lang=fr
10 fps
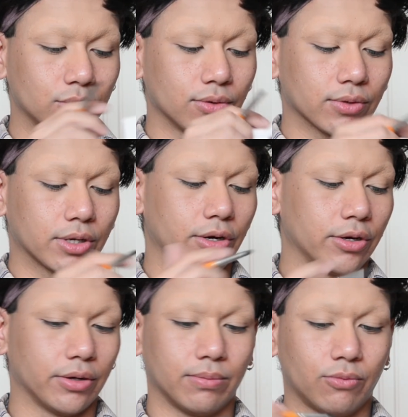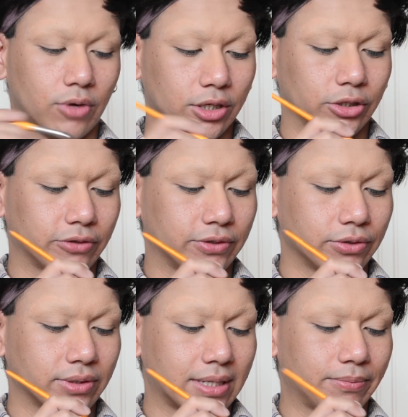Donc, moi, je vais
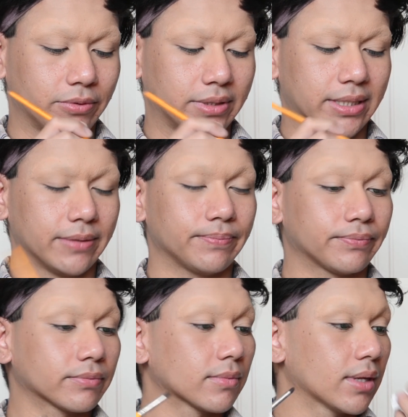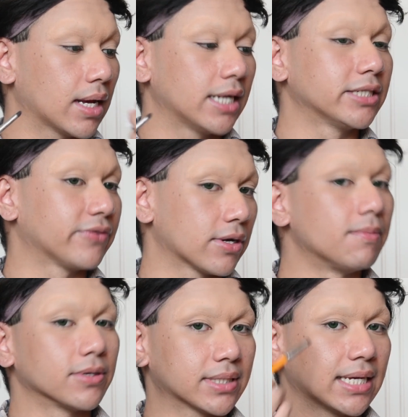juste tapoter et je vais
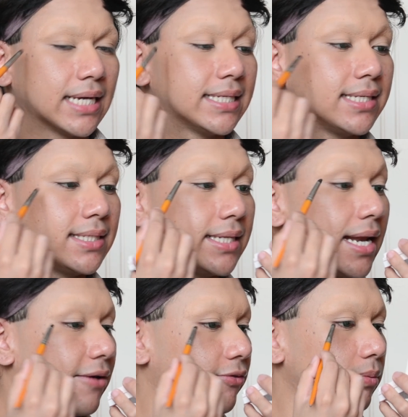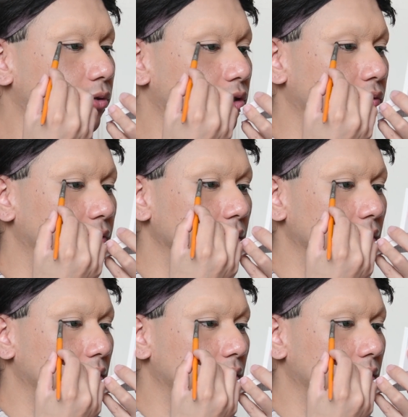commencer à dessiner la forme que je veux.